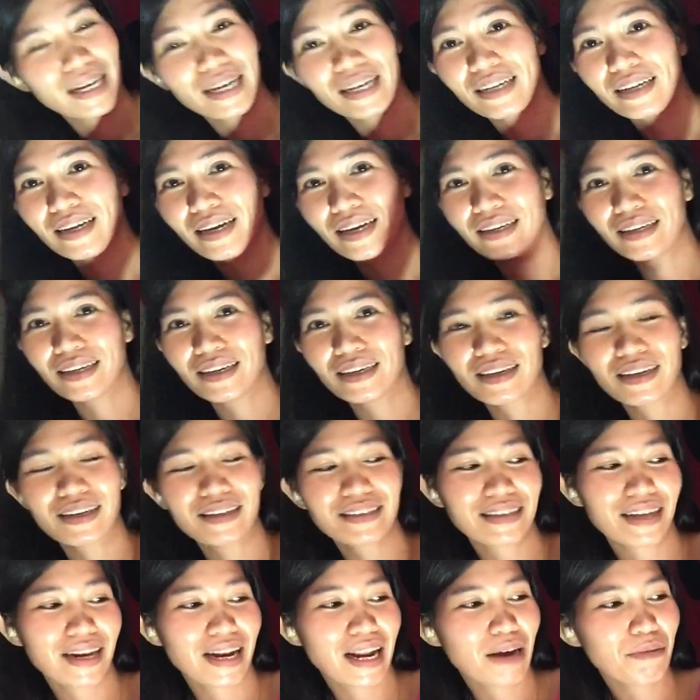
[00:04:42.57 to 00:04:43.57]
Dai,
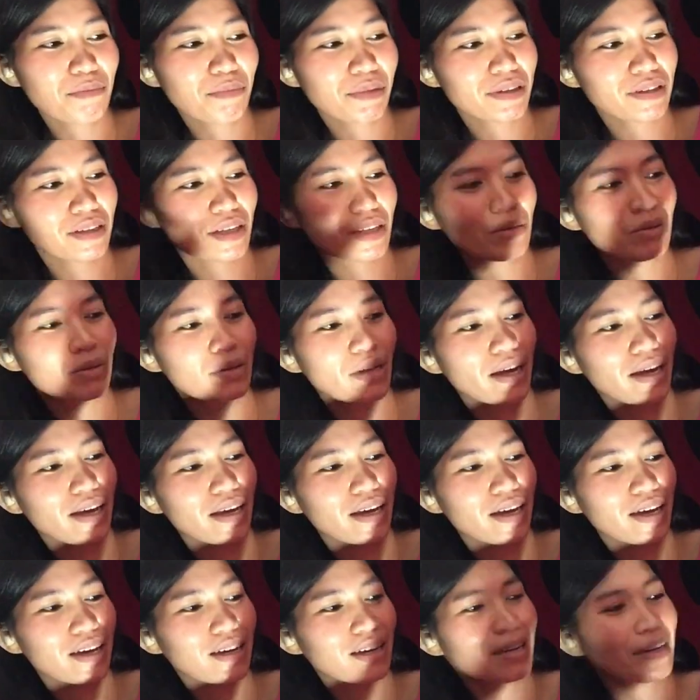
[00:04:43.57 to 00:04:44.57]
dagang salamat sa'yo, Dai,
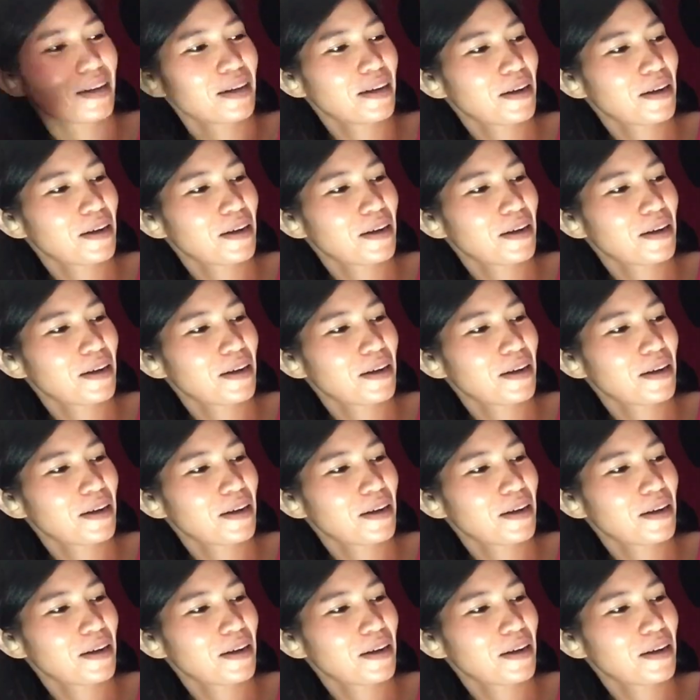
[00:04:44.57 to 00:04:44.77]
ha?